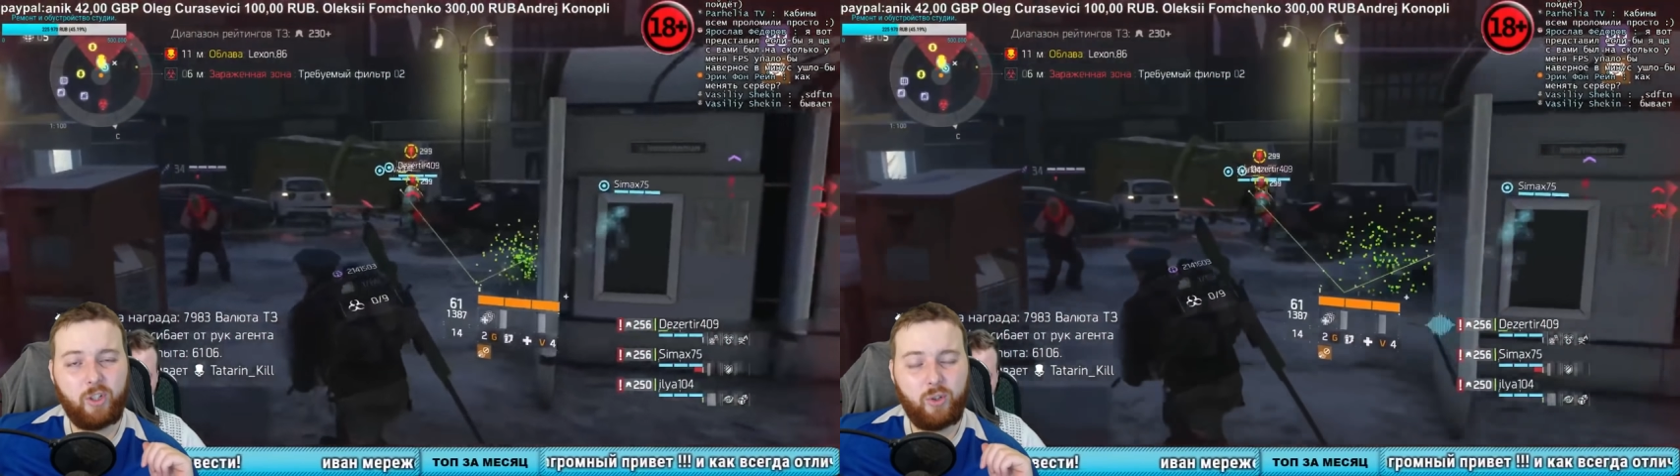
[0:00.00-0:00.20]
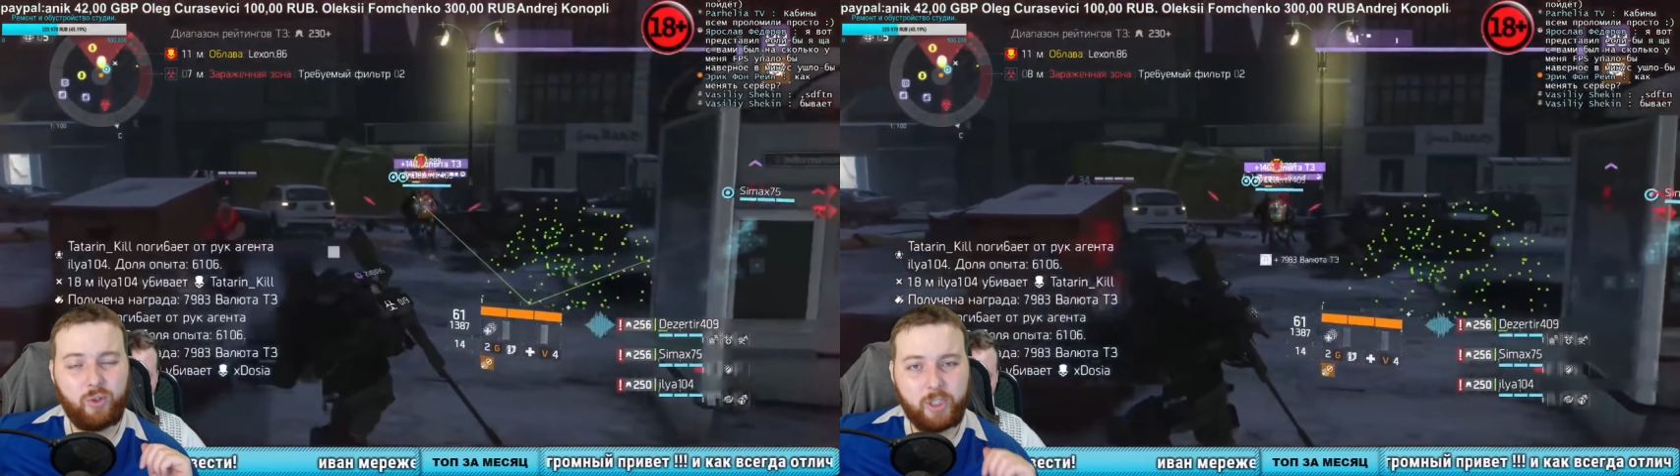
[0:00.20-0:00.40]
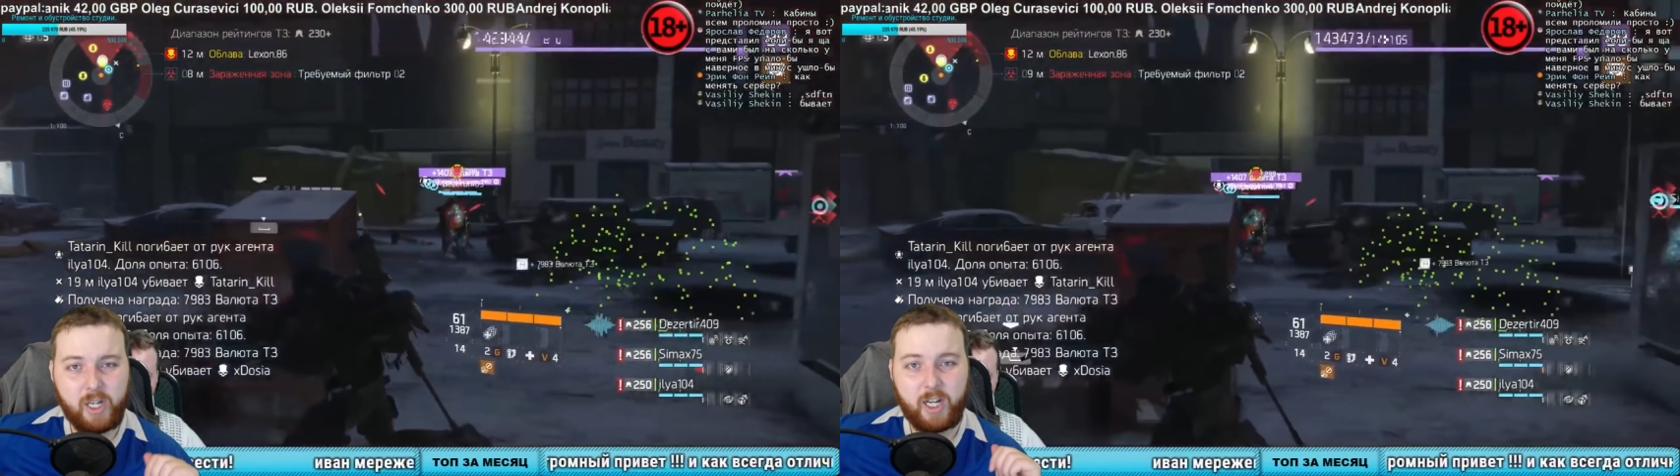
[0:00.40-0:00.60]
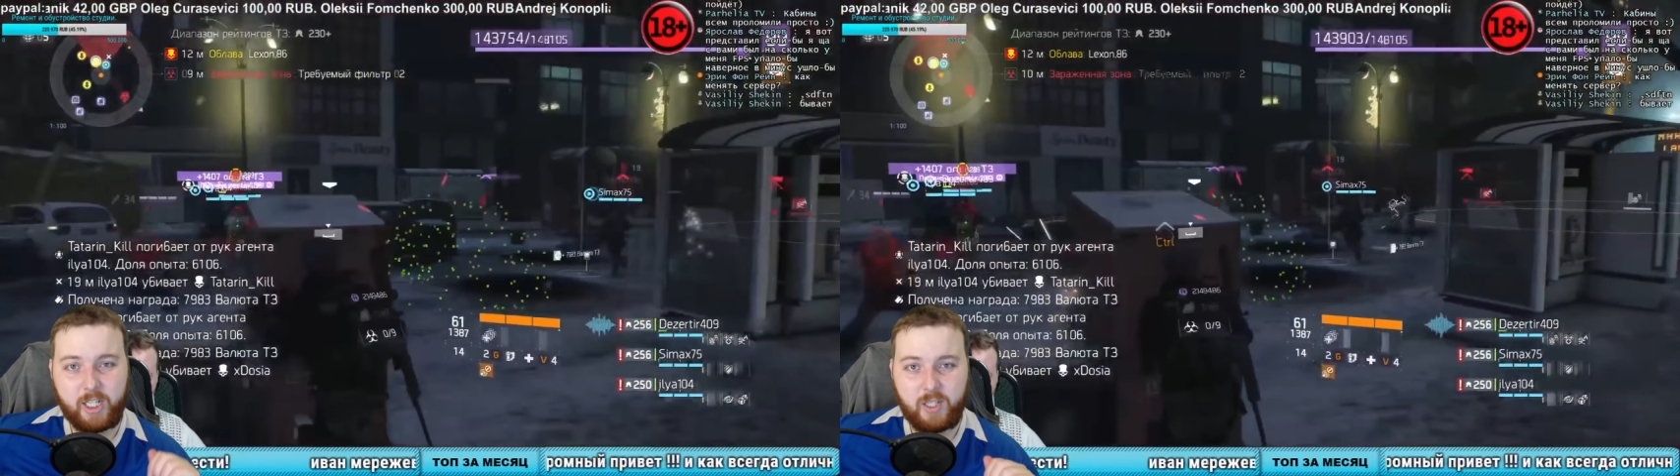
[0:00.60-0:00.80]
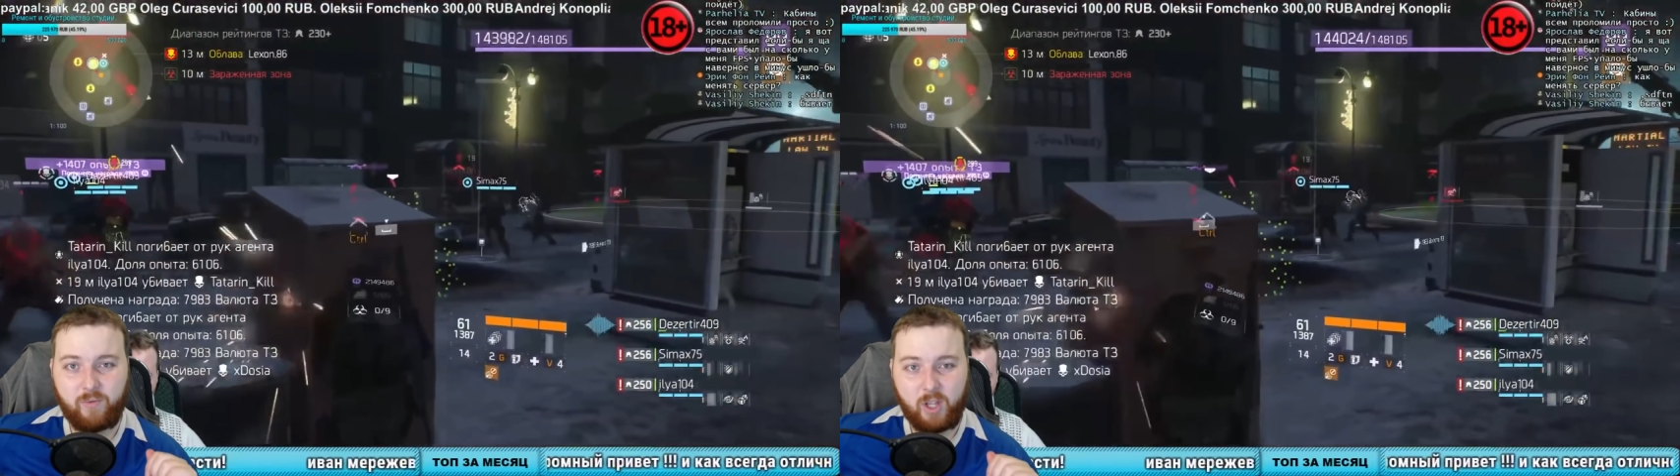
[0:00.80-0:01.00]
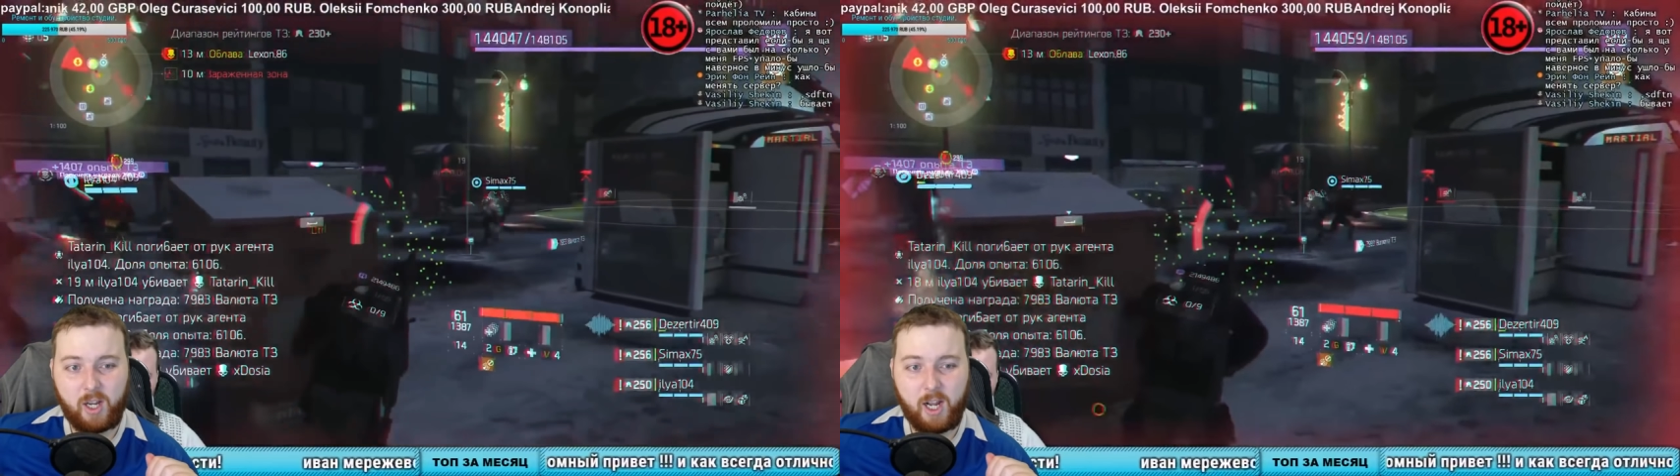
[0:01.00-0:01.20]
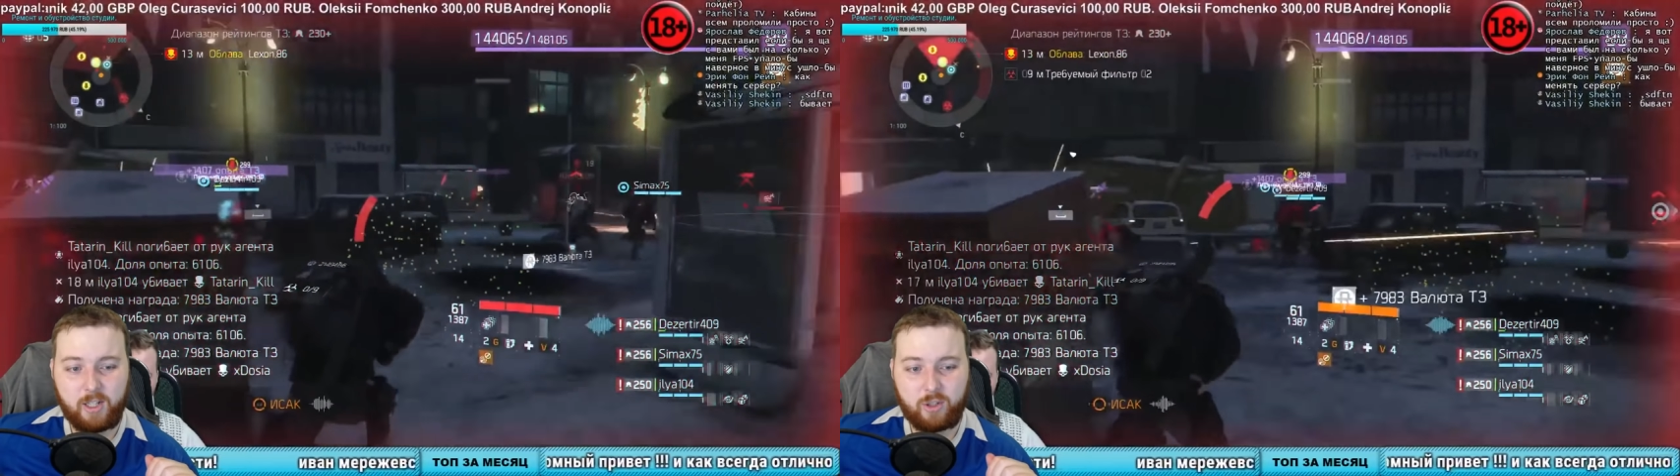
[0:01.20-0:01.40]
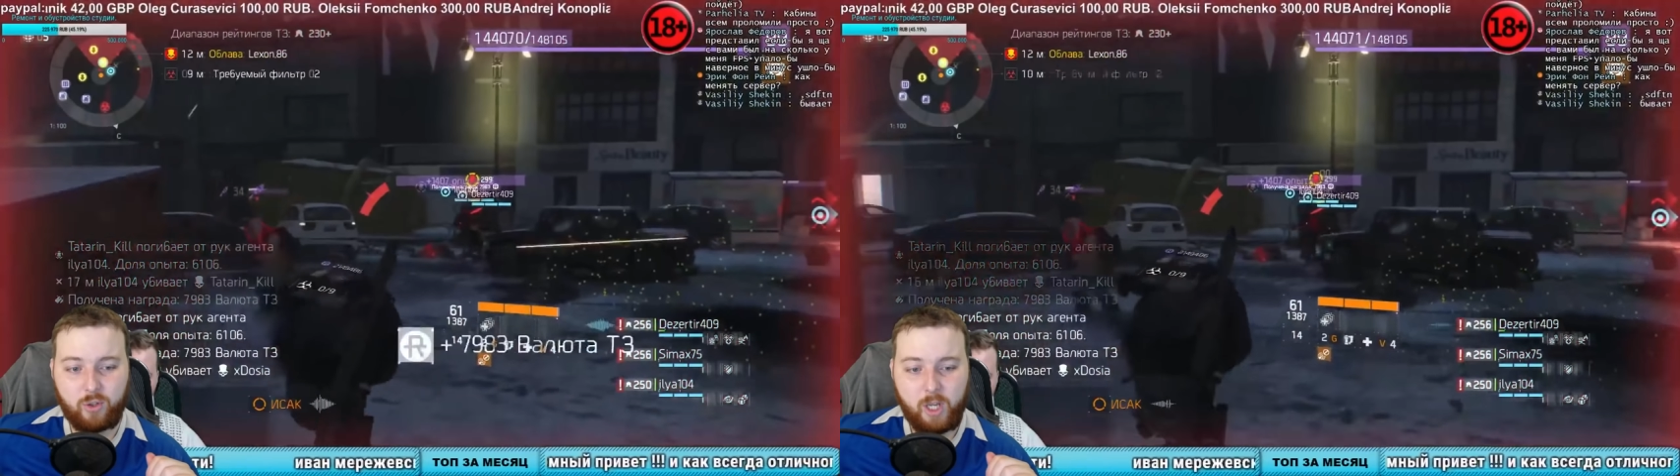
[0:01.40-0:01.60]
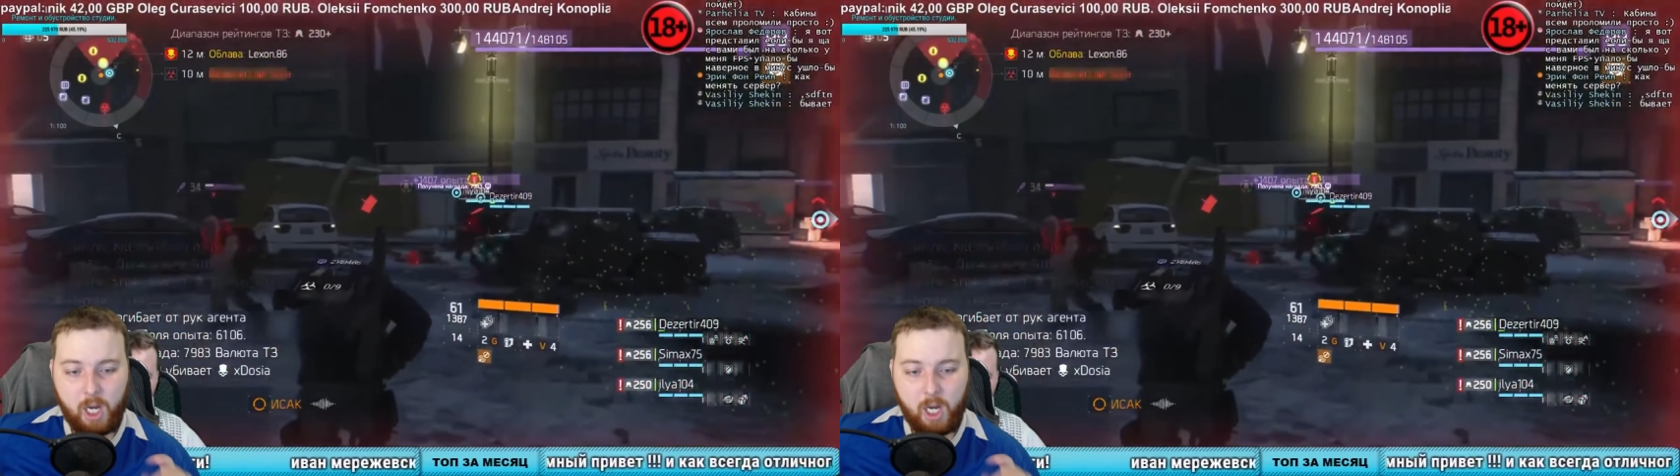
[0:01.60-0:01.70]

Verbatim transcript: людей ходить в локацию.